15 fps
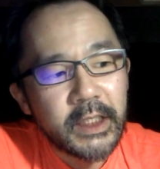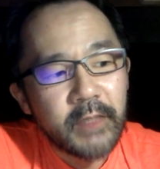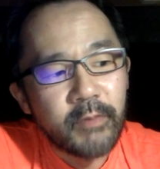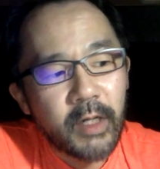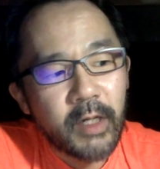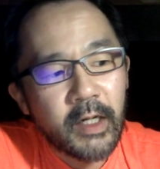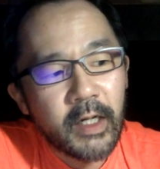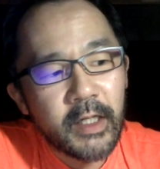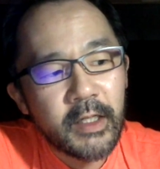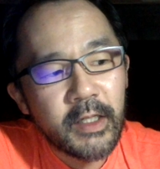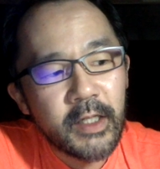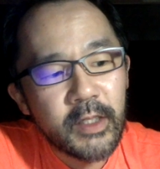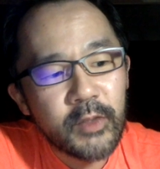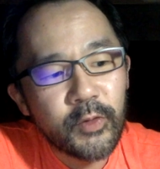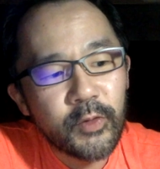まあ仮
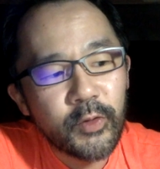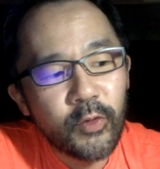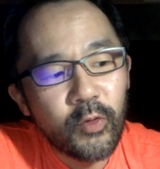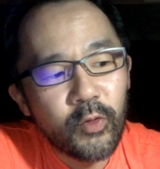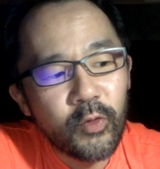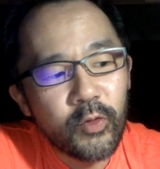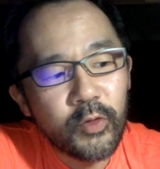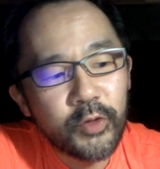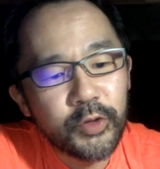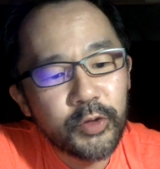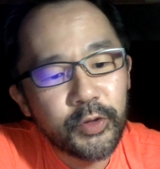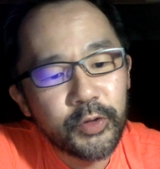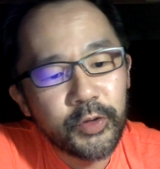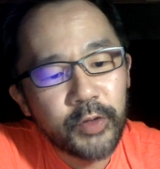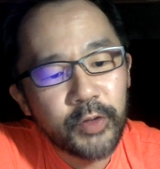にそういう広告
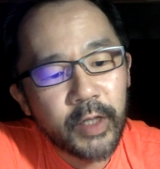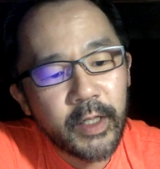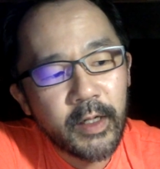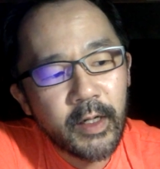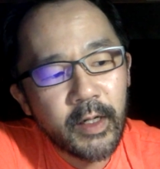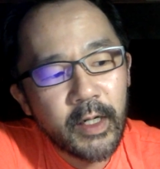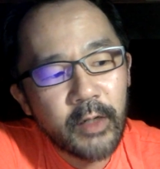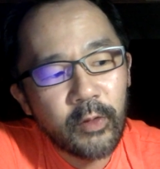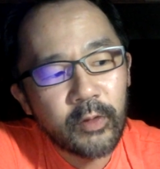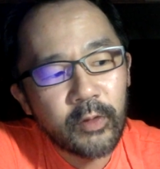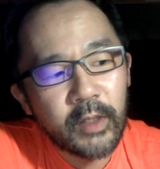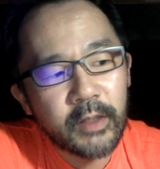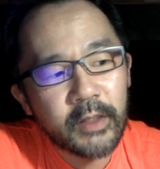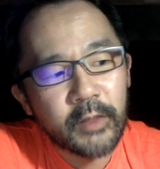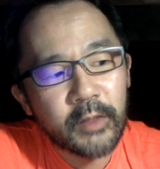収入が得られるように
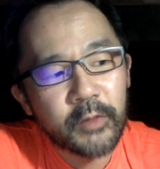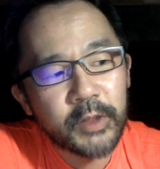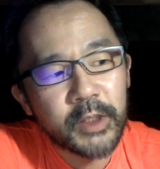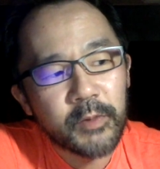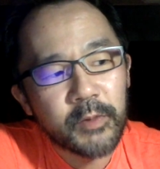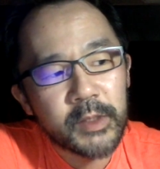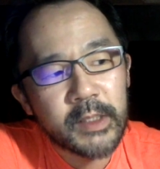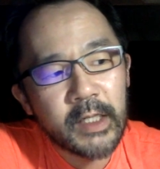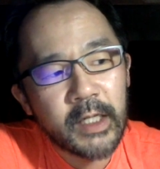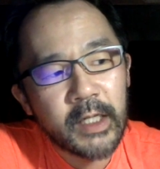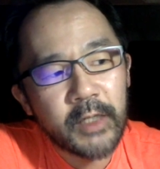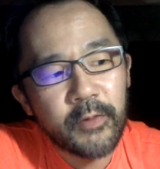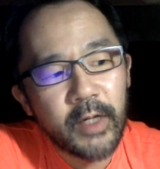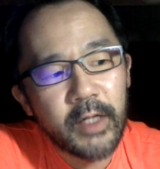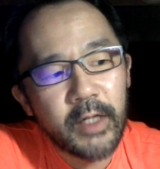なったとしてもさ、
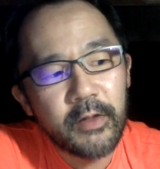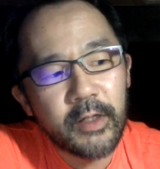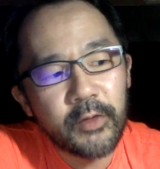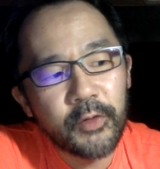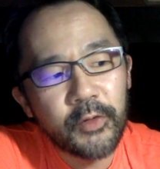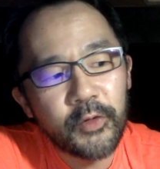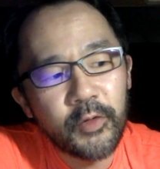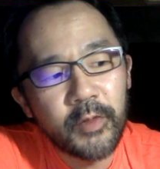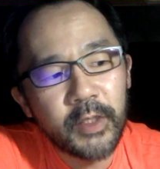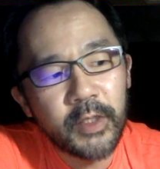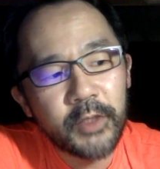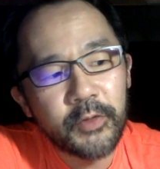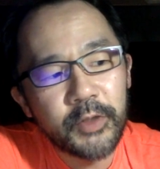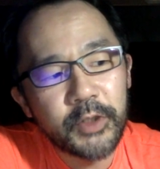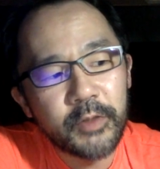いわゆるあの有名な
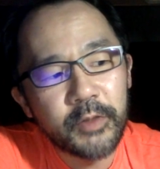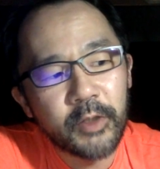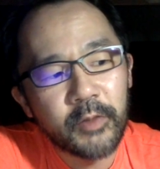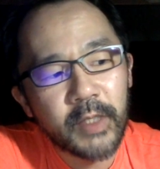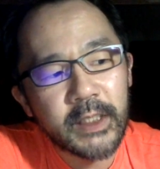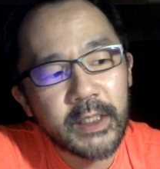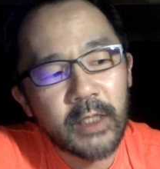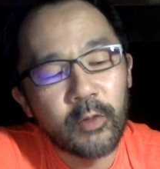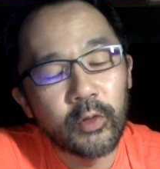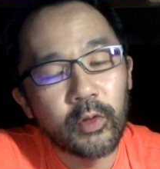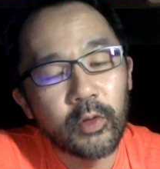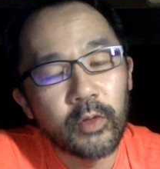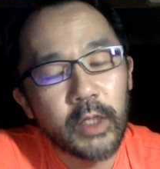YouTuber の皆さんほどの